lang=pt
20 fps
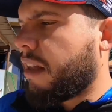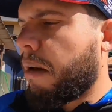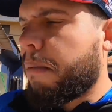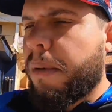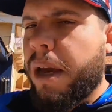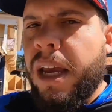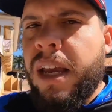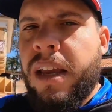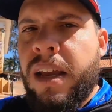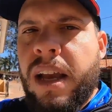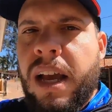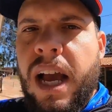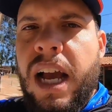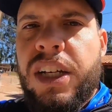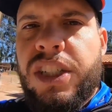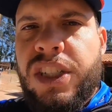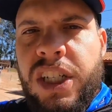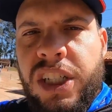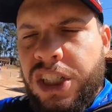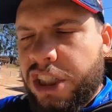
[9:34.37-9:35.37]
também
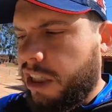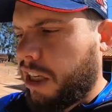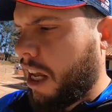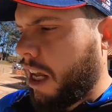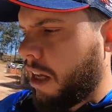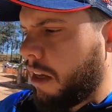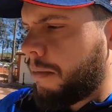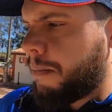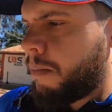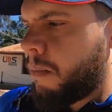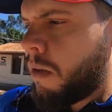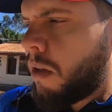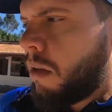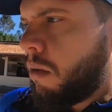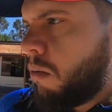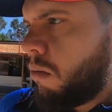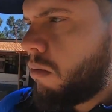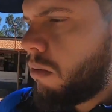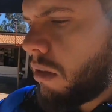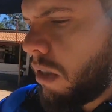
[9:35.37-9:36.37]
a gente tem
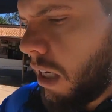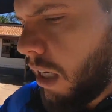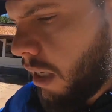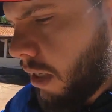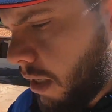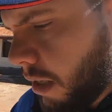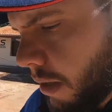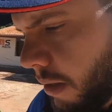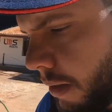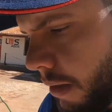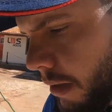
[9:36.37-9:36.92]
um tanque,